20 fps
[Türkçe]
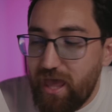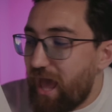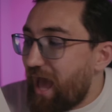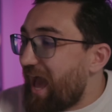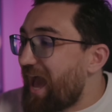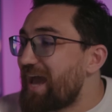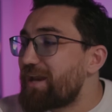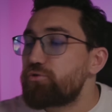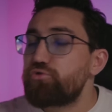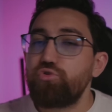
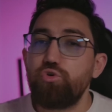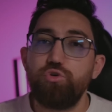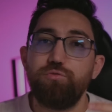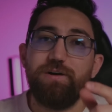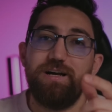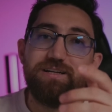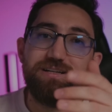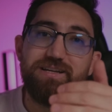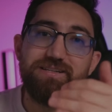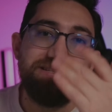Her soru
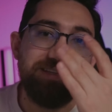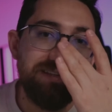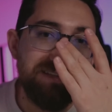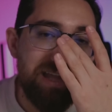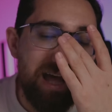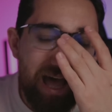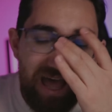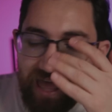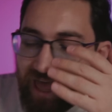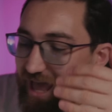
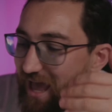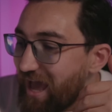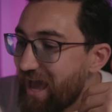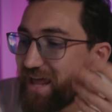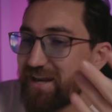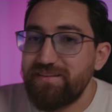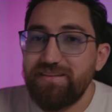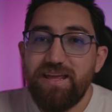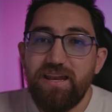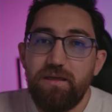bankasında,
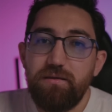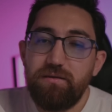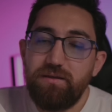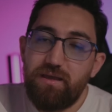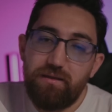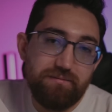her dene,